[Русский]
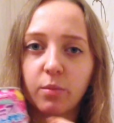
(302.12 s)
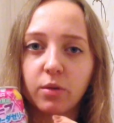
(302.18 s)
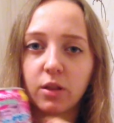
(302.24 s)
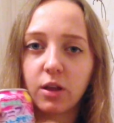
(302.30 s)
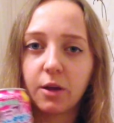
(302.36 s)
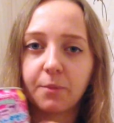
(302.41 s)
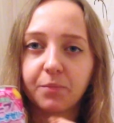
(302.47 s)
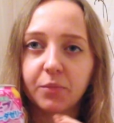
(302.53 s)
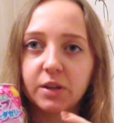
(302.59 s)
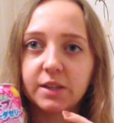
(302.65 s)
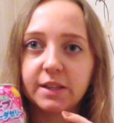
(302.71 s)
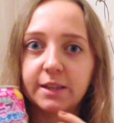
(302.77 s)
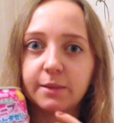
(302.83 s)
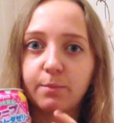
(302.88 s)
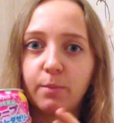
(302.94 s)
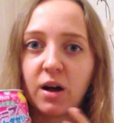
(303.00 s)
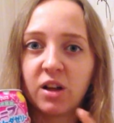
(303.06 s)
была
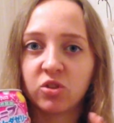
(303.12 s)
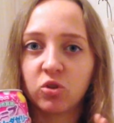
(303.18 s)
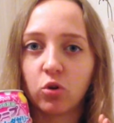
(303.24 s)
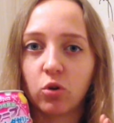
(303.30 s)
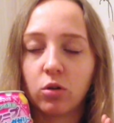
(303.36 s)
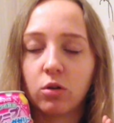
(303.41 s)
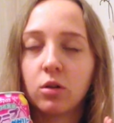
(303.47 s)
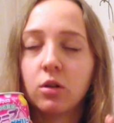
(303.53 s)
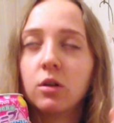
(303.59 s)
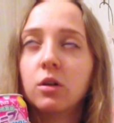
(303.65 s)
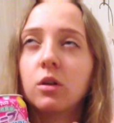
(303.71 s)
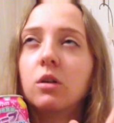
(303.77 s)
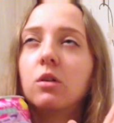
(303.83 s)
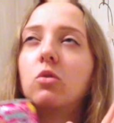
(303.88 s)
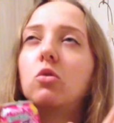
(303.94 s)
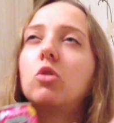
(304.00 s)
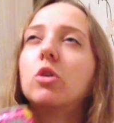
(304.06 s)
с манго.
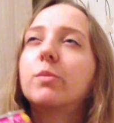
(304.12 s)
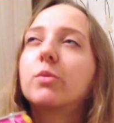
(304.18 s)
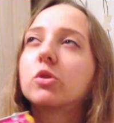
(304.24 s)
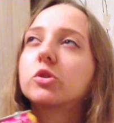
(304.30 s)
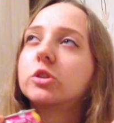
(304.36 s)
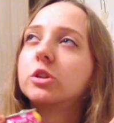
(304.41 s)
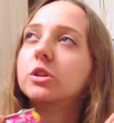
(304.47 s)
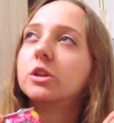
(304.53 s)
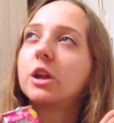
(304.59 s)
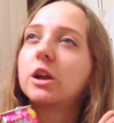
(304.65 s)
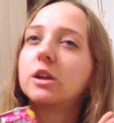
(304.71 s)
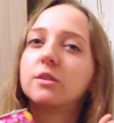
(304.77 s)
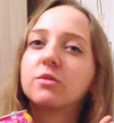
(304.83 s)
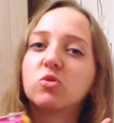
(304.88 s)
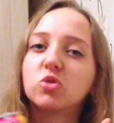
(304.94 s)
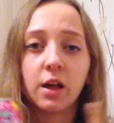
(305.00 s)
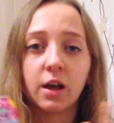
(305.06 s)
Ой, просто
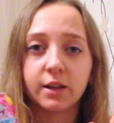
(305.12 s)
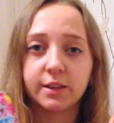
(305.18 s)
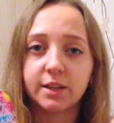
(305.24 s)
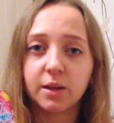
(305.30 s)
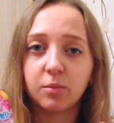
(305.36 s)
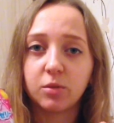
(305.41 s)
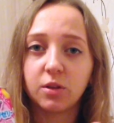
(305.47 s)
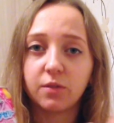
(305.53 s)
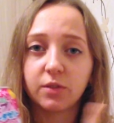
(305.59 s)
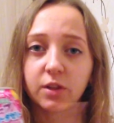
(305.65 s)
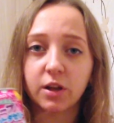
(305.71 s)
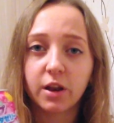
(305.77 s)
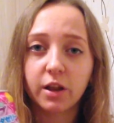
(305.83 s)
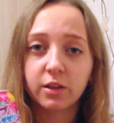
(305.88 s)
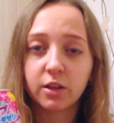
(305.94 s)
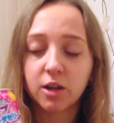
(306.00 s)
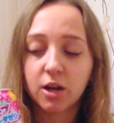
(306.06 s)
нереально вкусно. Хотя мне
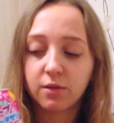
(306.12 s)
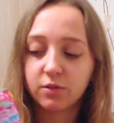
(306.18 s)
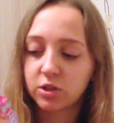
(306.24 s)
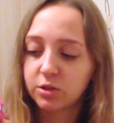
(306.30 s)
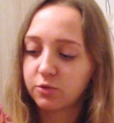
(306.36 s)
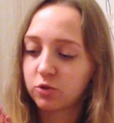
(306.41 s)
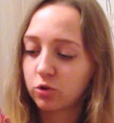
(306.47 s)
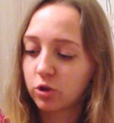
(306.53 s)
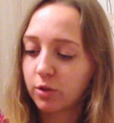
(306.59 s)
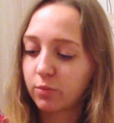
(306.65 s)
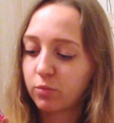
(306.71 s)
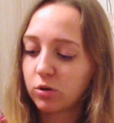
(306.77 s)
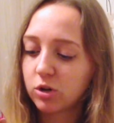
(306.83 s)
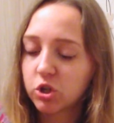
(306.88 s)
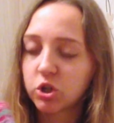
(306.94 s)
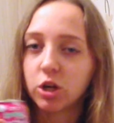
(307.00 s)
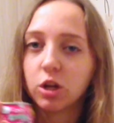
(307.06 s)
виноградная нравится все-таки
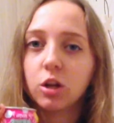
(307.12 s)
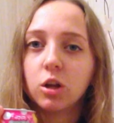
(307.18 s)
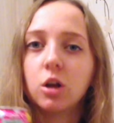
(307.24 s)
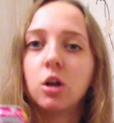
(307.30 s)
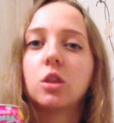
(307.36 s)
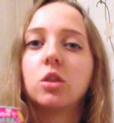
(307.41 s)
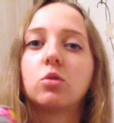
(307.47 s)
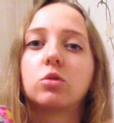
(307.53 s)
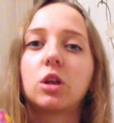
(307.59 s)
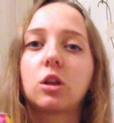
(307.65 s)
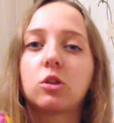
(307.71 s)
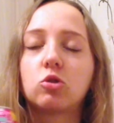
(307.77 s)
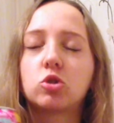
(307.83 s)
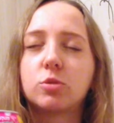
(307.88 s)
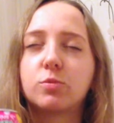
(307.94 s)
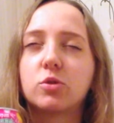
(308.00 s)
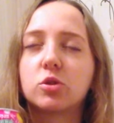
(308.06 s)
больше, но та
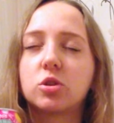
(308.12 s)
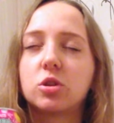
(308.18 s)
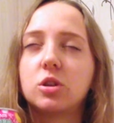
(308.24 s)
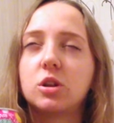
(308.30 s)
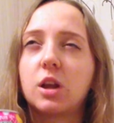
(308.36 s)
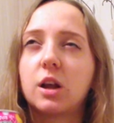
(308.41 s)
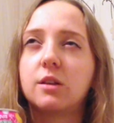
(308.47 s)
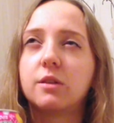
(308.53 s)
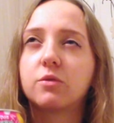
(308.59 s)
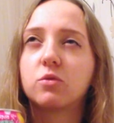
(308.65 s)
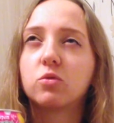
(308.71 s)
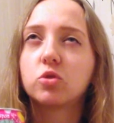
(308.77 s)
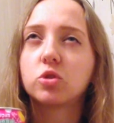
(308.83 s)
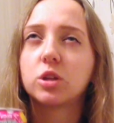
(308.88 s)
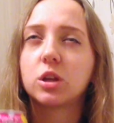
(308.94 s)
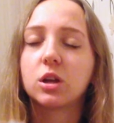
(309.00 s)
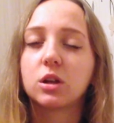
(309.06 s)
тоже просто нереально
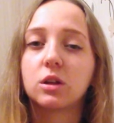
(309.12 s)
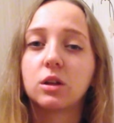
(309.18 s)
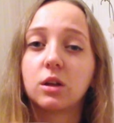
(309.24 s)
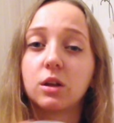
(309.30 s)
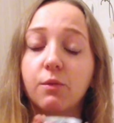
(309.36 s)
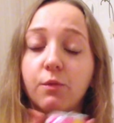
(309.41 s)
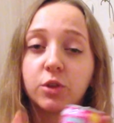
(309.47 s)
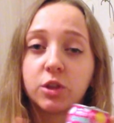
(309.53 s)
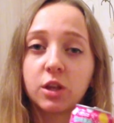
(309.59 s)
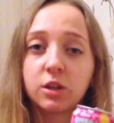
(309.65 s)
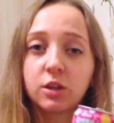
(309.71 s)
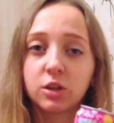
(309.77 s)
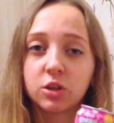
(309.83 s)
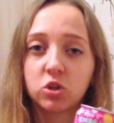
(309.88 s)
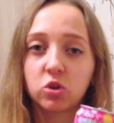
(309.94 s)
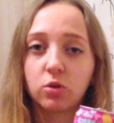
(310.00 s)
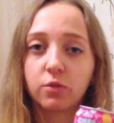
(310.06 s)
вкусная. Вот эта
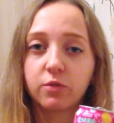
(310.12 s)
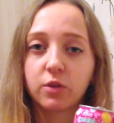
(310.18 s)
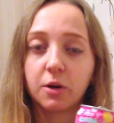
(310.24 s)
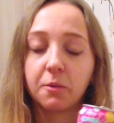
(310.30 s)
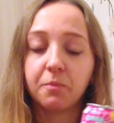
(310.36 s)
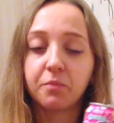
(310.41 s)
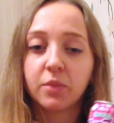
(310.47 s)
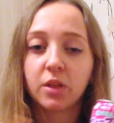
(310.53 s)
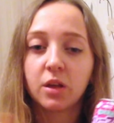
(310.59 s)
газировка